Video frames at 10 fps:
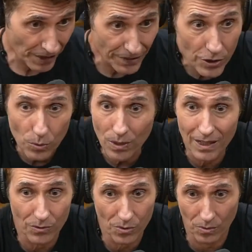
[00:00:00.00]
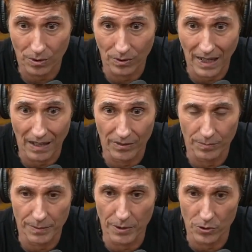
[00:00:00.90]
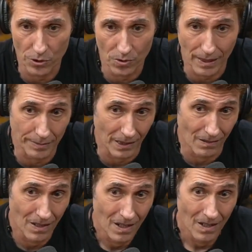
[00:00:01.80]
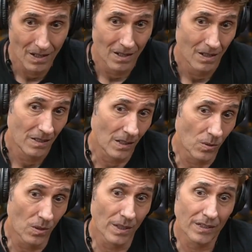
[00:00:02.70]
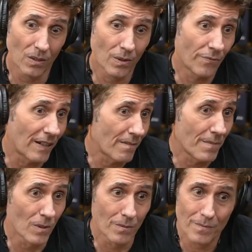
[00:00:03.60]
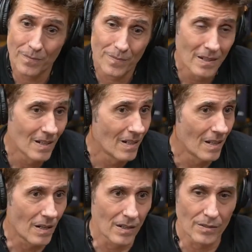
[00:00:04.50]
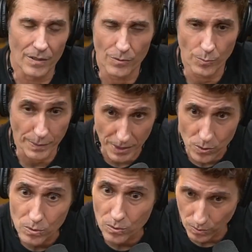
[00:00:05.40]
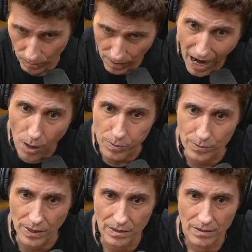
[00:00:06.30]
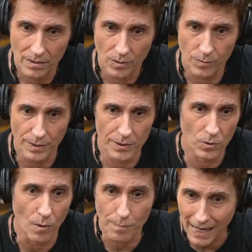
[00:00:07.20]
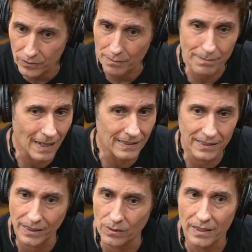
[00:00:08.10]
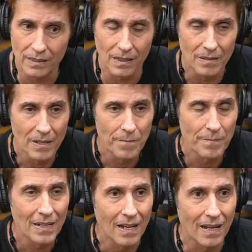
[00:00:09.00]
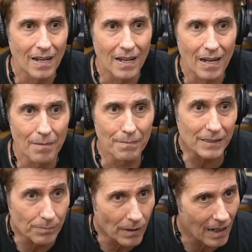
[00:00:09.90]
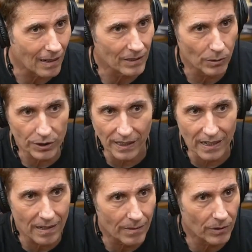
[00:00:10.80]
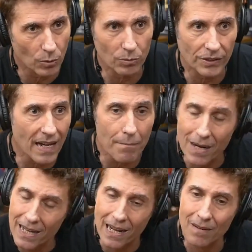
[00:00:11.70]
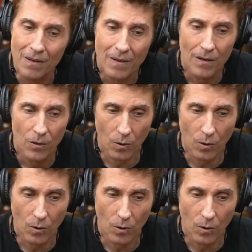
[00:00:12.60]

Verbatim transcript: acho que 21 anos quando grava o primeiro disco do Capital. Sacou? Então eu falo Muito meu, uh, o primeiro álbum, né? O primeiro compacto, é mais cedo ainda. É, mas uh, ah, deu, ser, deu não ter a manha